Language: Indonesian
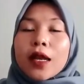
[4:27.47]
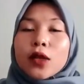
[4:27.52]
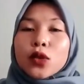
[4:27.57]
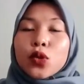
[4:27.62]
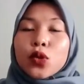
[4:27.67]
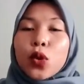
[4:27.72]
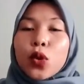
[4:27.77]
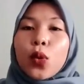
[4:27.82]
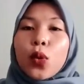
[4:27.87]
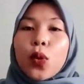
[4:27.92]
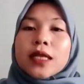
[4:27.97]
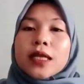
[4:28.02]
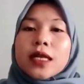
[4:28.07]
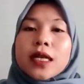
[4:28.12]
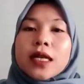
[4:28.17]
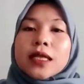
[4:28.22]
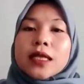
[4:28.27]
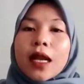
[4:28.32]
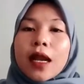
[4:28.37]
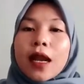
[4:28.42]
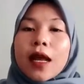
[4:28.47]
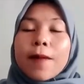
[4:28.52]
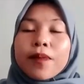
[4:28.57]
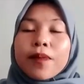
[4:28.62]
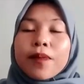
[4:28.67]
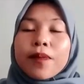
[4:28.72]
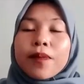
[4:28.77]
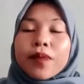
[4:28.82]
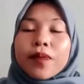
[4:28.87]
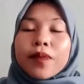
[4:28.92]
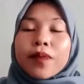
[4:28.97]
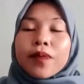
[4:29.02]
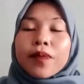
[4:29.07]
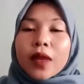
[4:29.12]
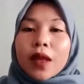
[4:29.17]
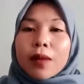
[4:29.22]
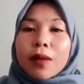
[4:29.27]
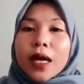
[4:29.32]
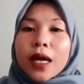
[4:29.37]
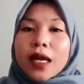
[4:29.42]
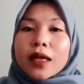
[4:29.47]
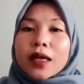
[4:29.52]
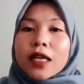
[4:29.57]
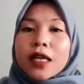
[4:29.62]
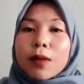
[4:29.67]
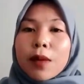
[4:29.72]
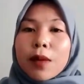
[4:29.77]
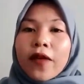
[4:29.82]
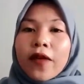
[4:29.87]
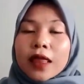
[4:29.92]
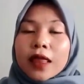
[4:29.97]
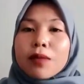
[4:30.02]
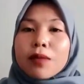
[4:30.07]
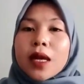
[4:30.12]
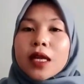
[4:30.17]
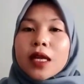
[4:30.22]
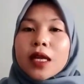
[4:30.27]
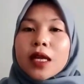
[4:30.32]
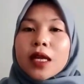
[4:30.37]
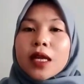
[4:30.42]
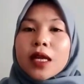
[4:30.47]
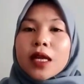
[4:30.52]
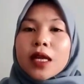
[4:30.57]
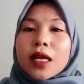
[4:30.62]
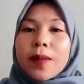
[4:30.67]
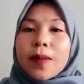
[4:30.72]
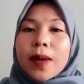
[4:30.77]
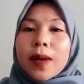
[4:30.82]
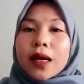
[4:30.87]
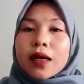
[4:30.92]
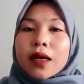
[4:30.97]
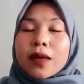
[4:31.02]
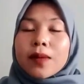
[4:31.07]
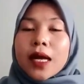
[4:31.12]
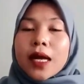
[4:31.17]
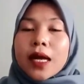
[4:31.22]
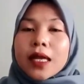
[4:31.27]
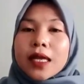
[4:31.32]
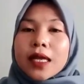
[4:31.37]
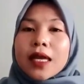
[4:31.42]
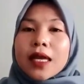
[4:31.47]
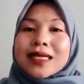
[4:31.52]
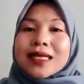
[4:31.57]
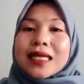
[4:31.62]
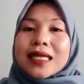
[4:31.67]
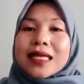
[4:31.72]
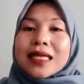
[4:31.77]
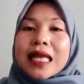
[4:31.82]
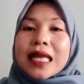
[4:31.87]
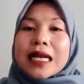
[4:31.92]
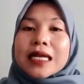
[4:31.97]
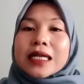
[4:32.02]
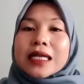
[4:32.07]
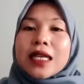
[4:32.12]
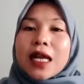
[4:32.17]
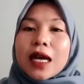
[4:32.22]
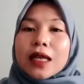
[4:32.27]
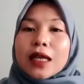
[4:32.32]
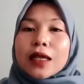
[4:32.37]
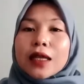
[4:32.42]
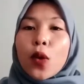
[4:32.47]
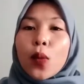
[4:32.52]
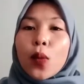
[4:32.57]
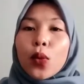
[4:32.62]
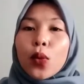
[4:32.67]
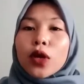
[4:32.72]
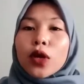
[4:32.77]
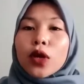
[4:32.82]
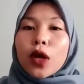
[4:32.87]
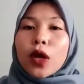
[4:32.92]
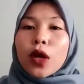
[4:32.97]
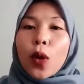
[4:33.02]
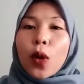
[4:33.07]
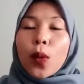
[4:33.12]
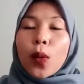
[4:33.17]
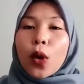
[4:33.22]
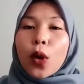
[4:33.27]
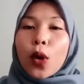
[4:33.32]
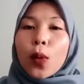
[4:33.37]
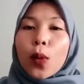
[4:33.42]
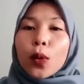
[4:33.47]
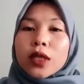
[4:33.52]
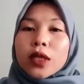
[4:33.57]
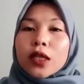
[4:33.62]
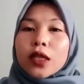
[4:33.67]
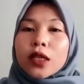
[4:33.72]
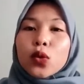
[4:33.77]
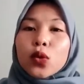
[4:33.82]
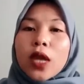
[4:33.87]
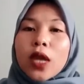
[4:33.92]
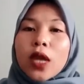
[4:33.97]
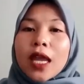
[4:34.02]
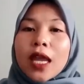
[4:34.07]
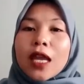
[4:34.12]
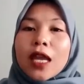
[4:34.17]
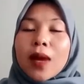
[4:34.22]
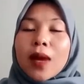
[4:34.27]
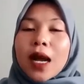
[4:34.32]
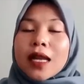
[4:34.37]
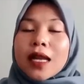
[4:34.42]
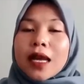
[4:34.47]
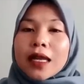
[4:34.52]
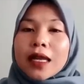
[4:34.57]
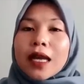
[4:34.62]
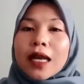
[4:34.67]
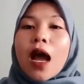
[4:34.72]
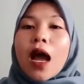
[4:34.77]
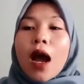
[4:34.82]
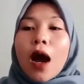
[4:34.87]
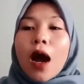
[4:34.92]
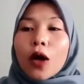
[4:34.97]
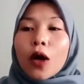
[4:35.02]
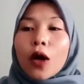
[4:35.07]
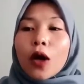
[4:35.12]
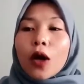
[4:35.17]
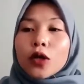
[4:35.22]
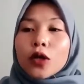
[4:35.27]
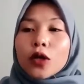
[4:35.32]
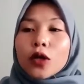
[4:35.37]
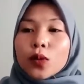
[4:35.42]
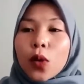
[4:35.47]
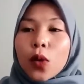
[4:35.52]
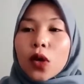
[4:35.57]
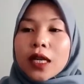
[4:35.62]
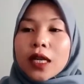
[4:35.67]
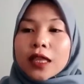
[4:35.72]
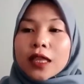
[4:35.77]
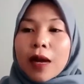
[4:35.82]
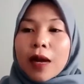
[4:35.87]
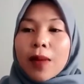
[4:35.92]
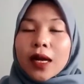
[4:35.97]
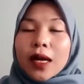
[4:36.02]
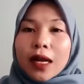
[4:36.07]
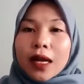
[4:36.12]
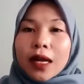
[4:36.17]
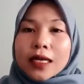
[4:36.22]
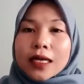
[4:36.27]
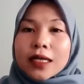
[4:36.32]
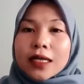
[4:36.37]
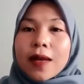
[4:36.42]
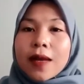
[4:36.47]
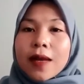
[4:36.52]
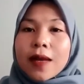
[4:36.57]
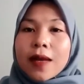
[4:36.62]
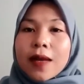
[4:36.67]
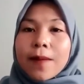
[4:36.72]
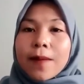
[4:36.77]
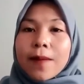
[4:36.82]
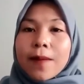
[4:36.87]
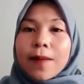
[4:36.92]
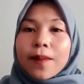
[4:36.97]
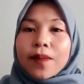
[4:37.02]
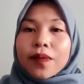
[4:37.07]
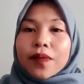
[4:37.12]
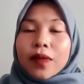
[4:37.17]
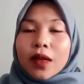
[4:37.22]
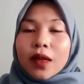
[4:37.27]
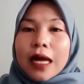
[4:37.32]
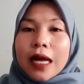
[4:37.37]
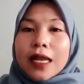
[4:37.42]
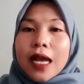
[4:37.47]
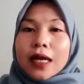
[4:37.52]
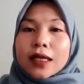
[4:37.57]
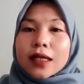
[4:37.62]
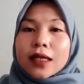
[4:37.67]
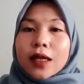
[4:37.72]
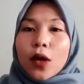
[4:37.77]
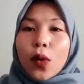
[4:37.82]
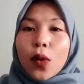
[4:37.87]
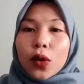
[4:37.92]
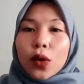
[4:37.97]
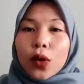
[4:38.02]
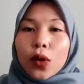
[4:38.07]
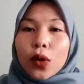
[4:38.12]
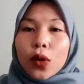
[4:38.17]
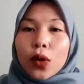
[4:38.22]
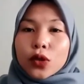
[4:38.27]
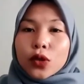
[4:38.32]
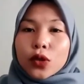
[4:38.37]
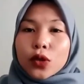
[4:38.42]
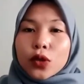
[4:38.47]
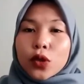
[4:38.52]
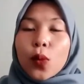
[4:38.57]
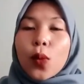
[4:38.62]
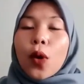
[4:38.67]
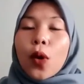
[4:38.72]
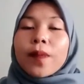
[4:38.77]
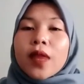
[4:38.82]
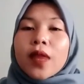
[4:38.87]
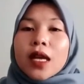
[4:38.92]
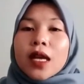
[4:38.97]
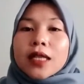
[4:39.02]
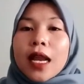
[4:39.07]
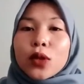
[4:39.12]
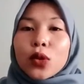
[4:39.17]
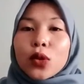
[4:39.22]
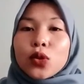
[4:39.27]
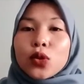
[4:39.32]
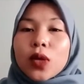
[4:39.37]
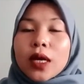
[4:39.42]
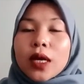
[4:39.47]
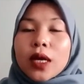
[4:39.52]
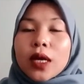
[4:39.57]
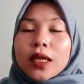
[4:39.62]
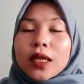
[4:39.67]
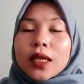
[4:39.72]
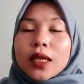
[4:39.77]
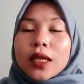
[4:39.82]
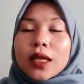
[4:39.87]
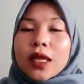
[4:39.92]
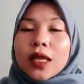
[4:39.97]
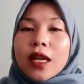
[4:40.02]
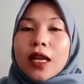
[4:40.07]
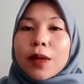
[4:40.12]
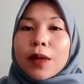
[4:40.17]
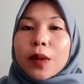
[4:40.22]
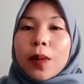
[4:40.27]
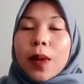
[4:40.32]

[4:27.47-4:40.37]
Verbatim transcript: yang cukup luas, jadi di sana banyak dimanfaatkan bagi bagi instansi ataupun kelompok-kelompok tertentu yang ingin mengadakan outbound di Taman Rekreasi Kali Anget Wonosobo. Selain itu juga terdapat